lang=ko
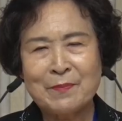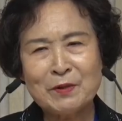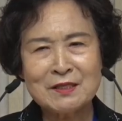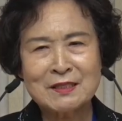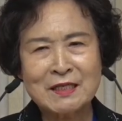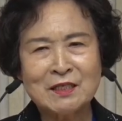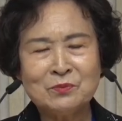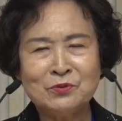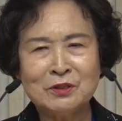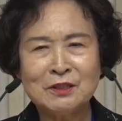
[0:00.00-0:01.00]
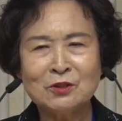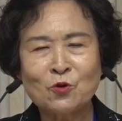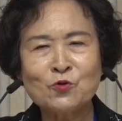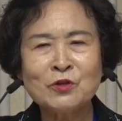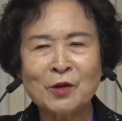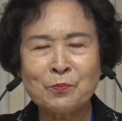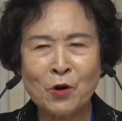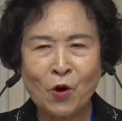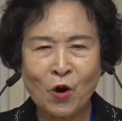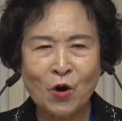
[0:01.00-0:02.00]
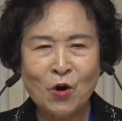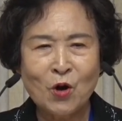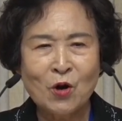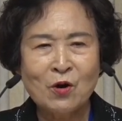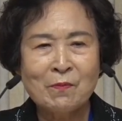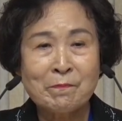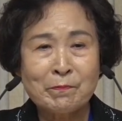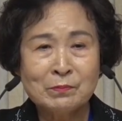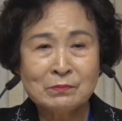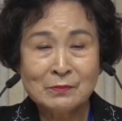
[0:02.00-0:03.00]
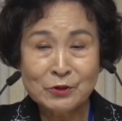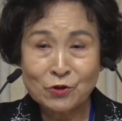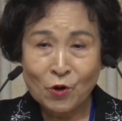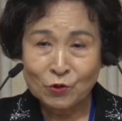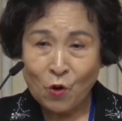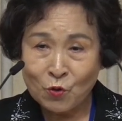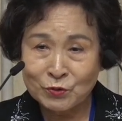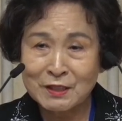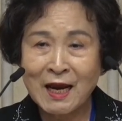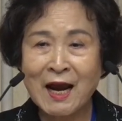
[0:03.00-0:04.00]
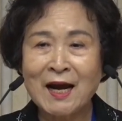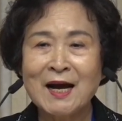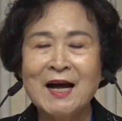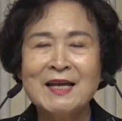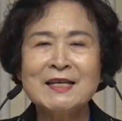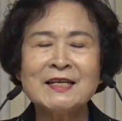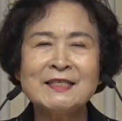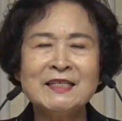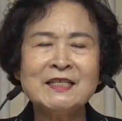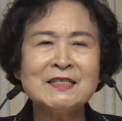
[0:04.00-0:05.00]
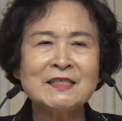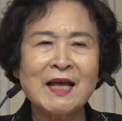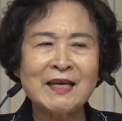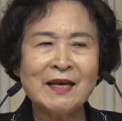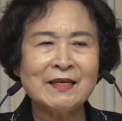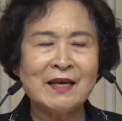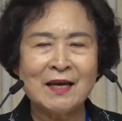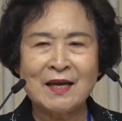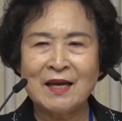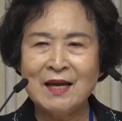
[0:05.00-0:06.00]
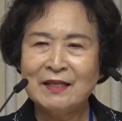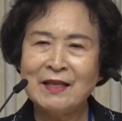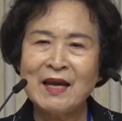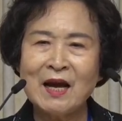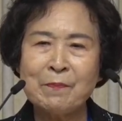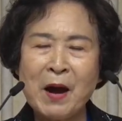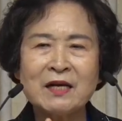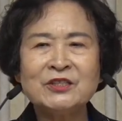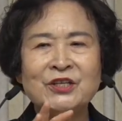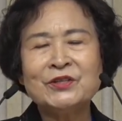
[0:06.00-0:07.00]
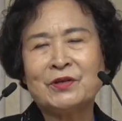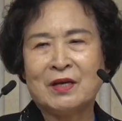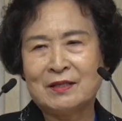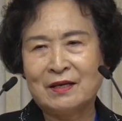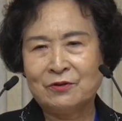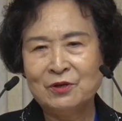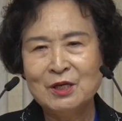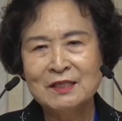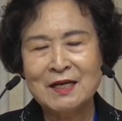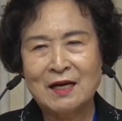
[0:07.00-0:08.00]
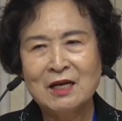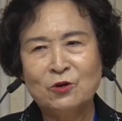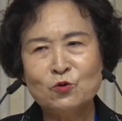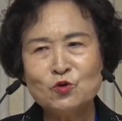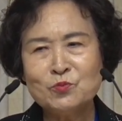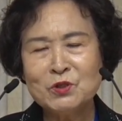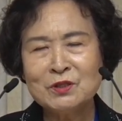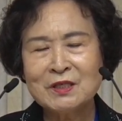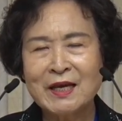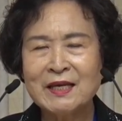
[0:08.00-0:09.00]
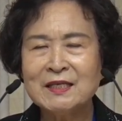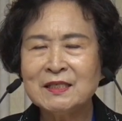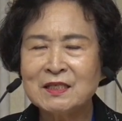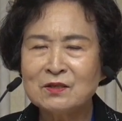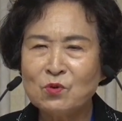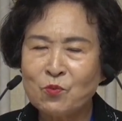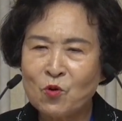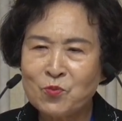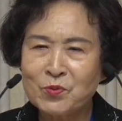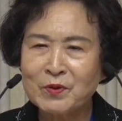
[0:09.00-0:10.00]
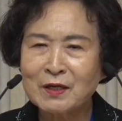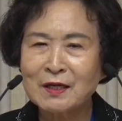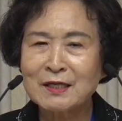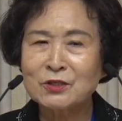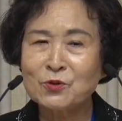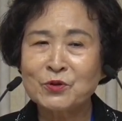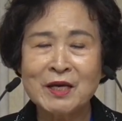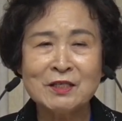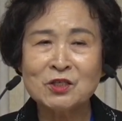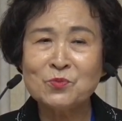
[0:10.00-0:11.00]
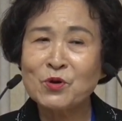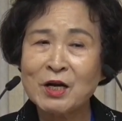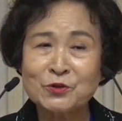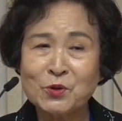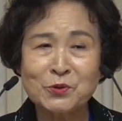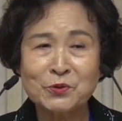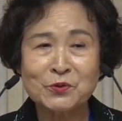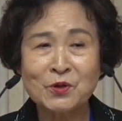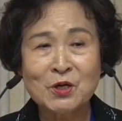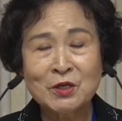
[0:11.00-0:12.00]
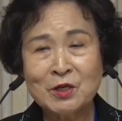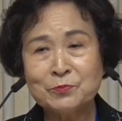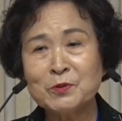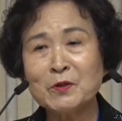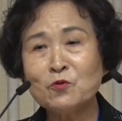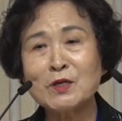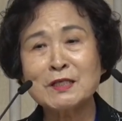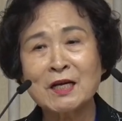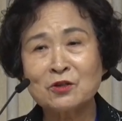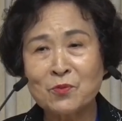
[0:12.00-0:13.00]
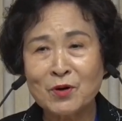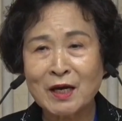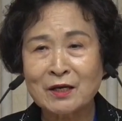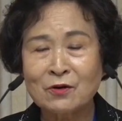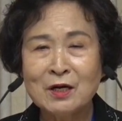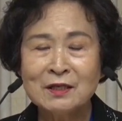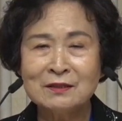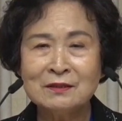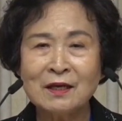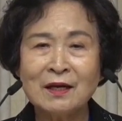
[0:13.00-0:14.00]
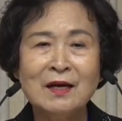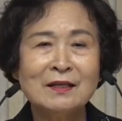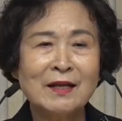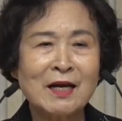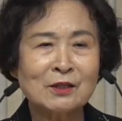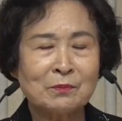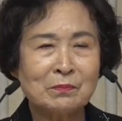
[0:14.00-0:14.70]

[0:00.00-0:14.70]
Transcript: 아파트 사시는 분은 동대표 그죠? 통장 이렇게 지역 사회에 내가 발을 디뎌야 돼요. 자, 요즘은 개인정보보호법이라 그래가지고 개인정보를 알 수가 없거든요. 옆집에 누가 살아도 몰라요. 근데 내가